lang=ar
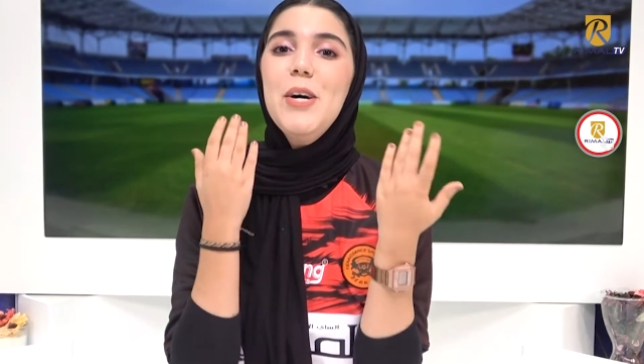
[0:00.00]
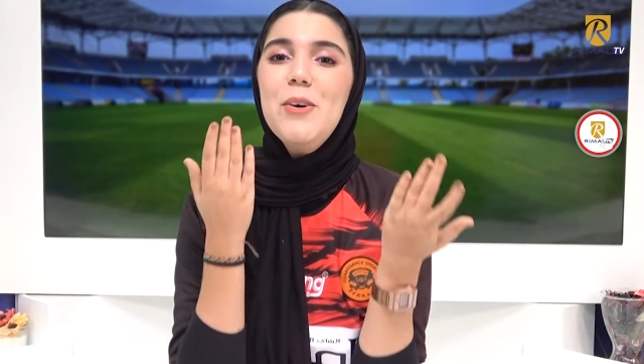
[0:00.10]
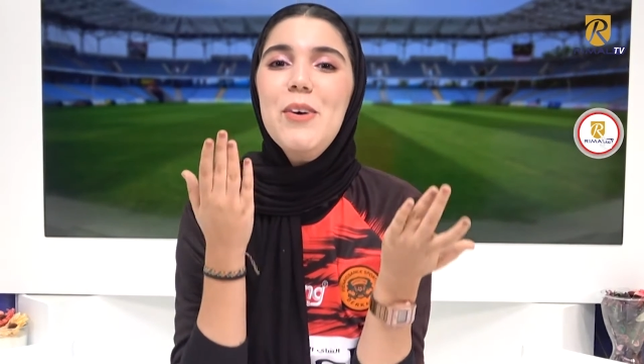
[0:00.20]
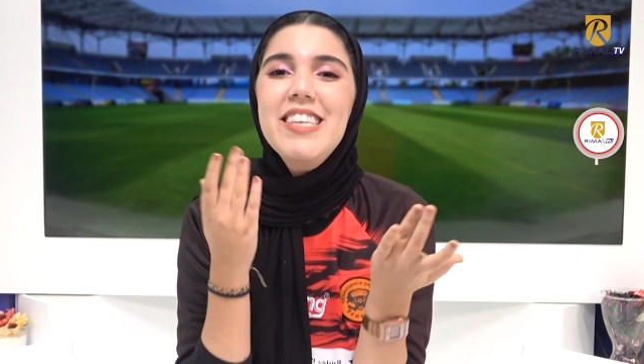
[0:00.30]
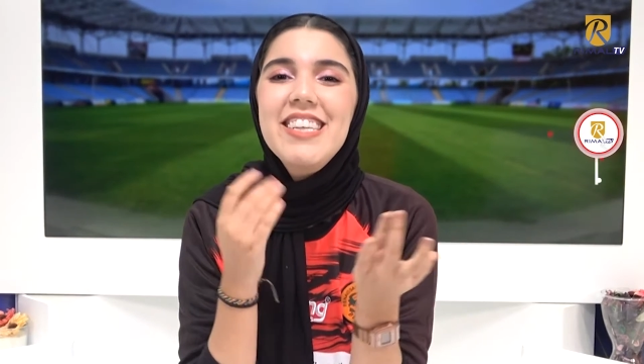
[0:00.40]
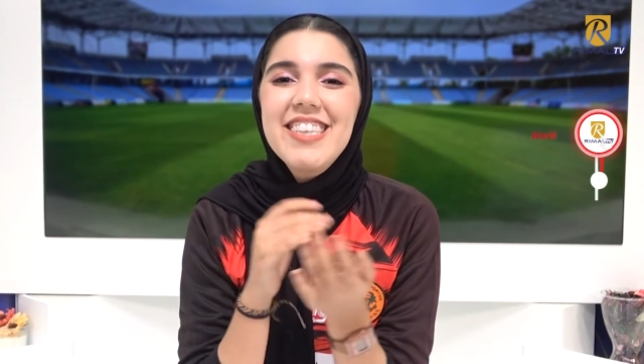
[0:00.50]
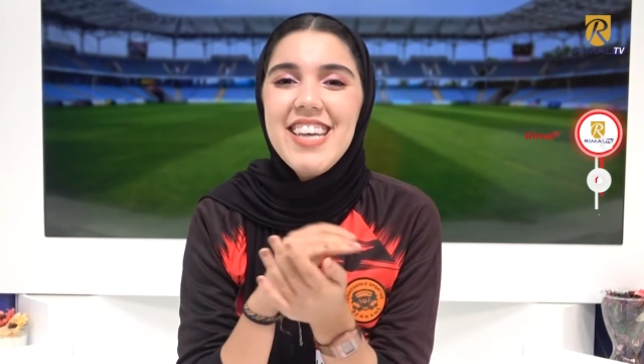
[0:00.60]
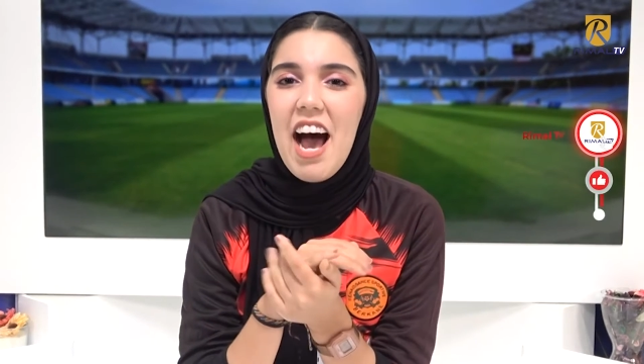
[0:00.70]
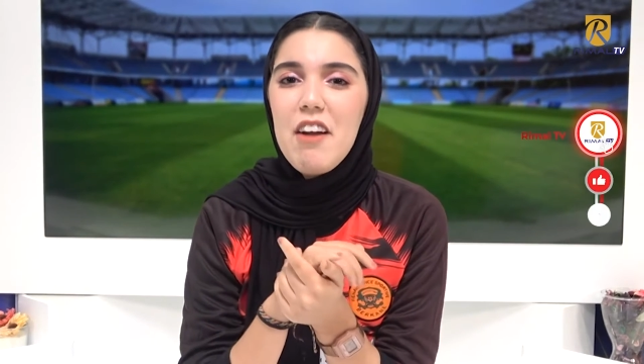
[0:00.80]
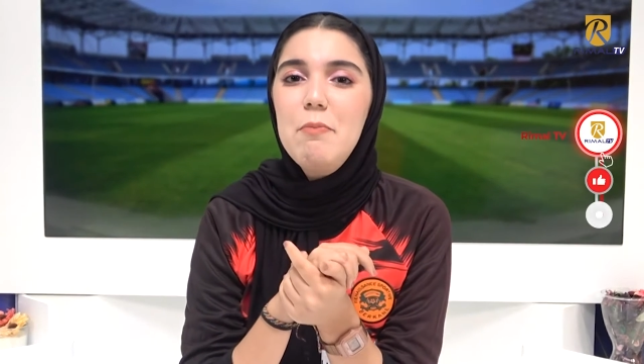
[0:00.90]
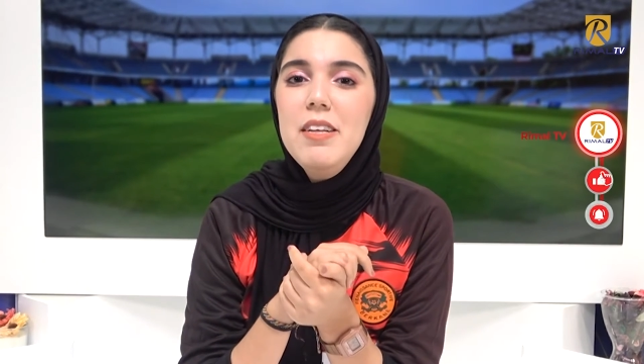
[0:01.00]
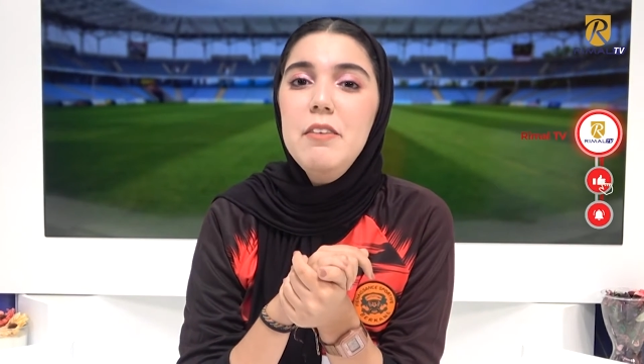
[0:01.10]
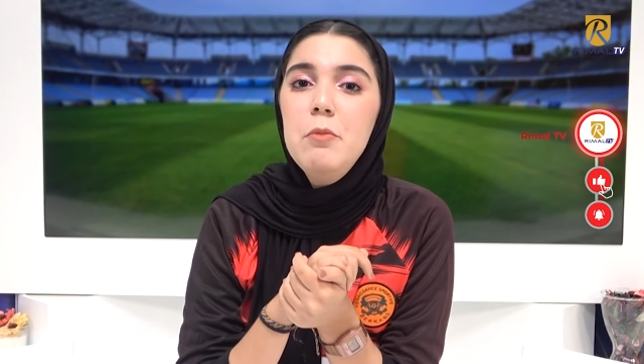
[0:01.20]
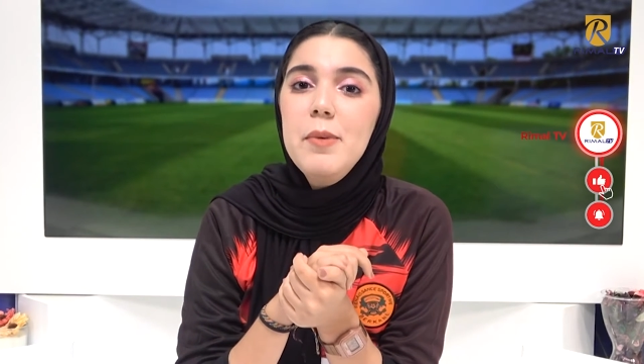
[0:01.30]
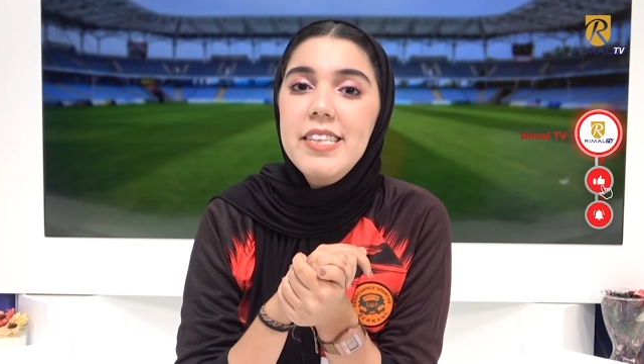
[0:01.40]
واش كنتي عارف
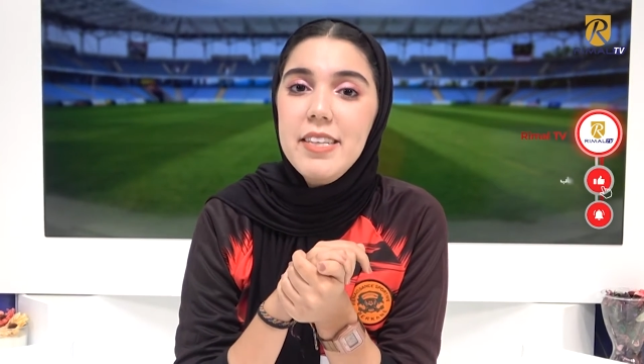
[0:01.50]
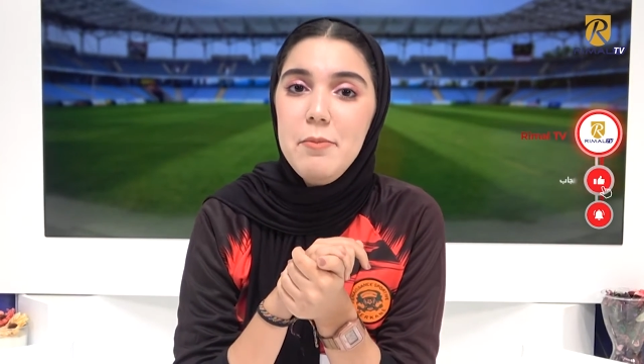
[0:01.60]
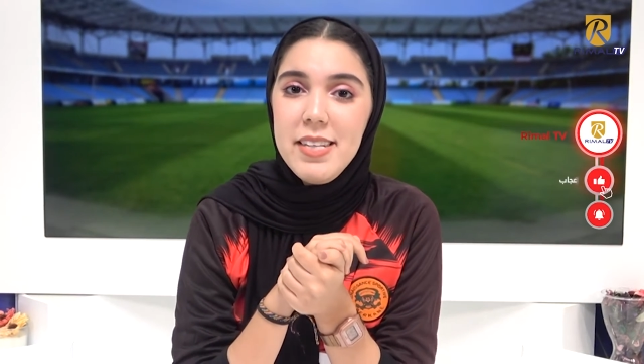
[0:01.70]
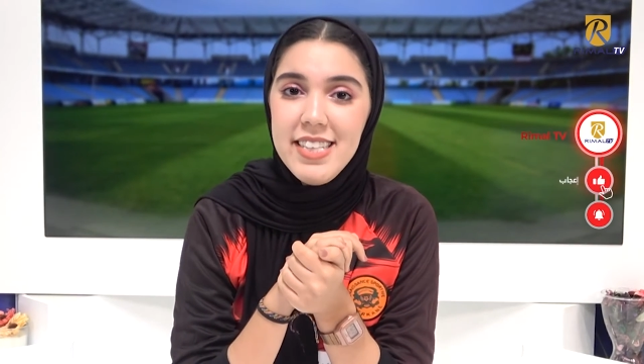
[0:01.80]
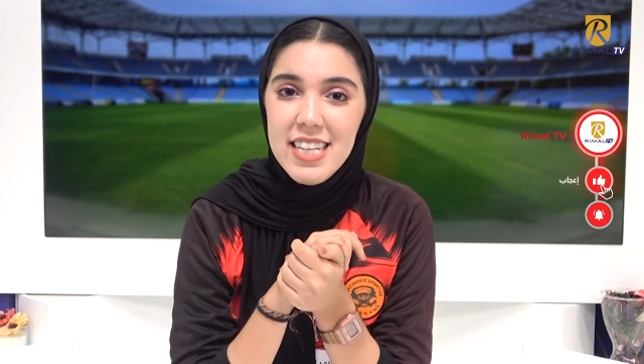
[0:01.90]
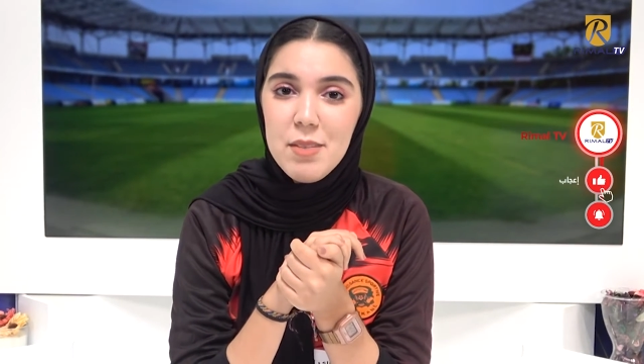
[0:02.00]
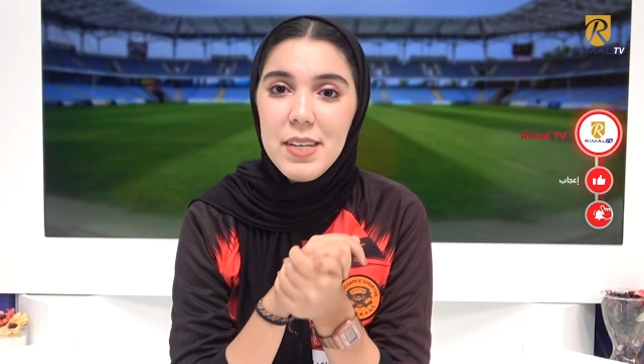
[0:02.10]
بلي ممثل مدينه